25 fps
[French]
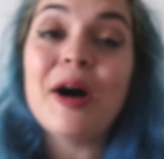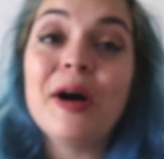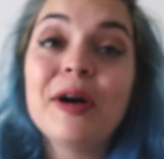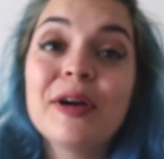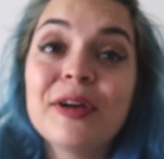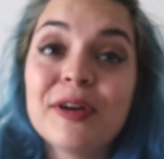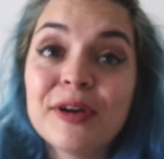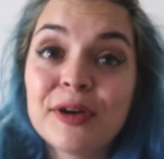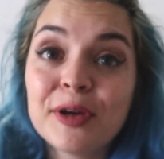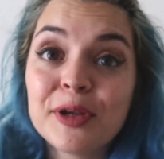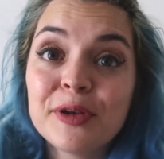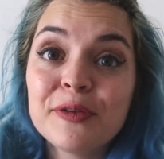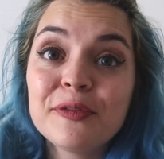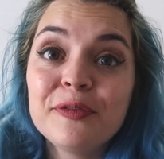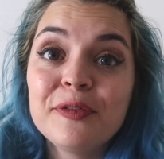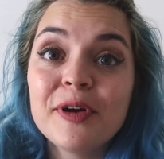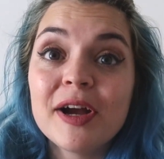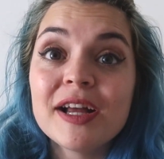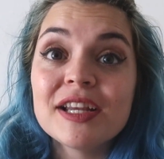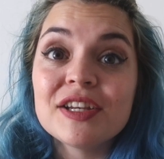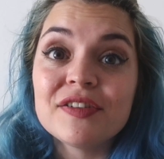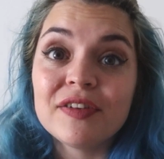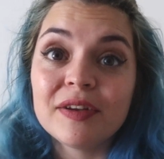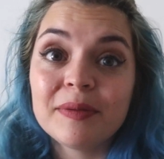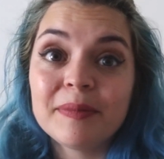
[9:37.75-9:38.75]
Encore une
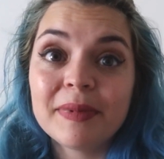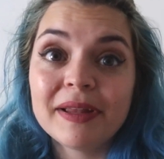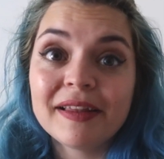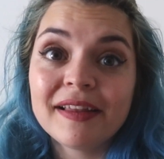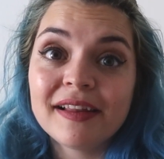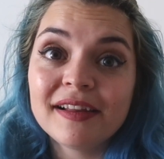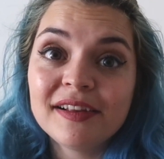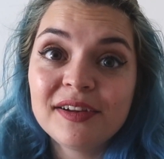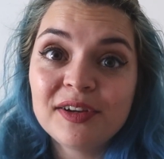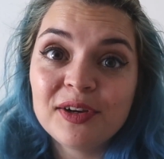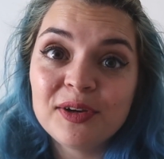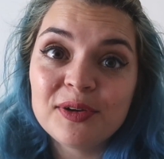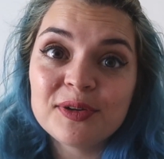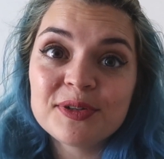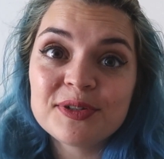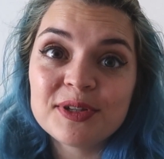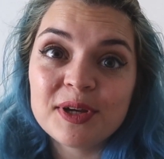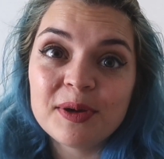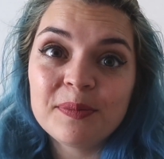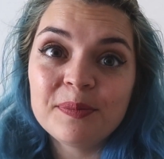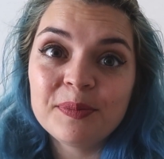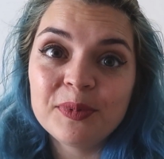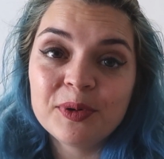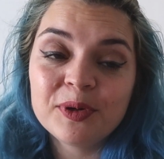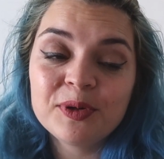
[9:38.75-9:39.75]
fois, je vais te mettre un
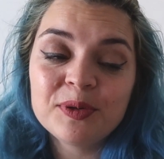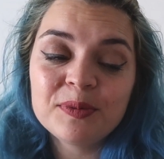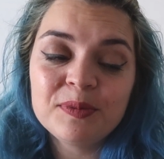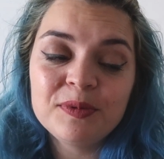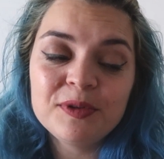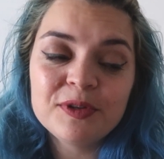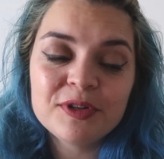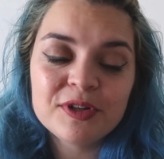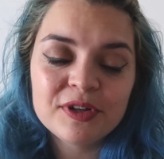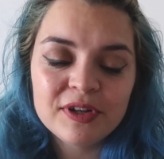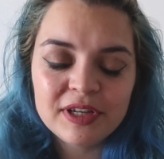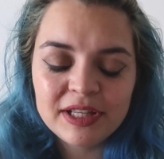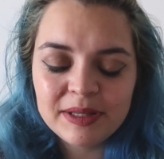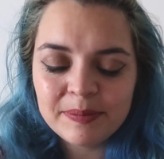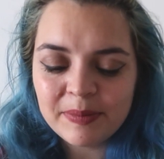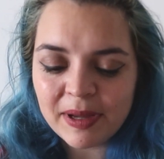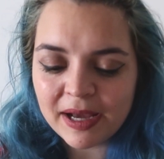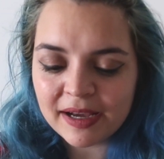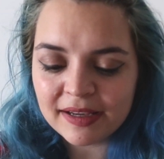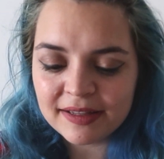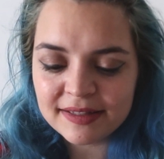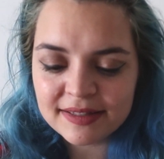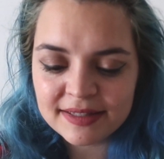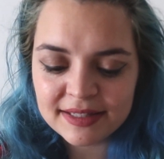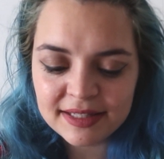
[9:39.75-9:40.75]
close-up beaucoup plus joli
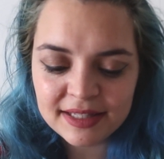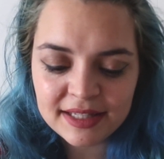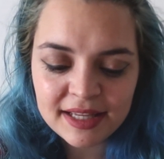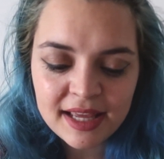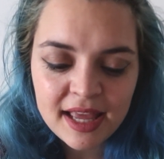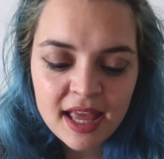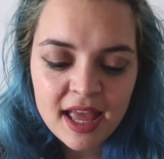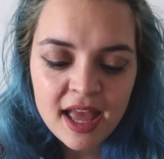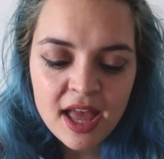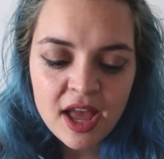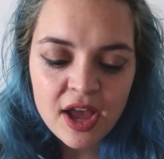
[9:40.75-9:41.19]
par ici.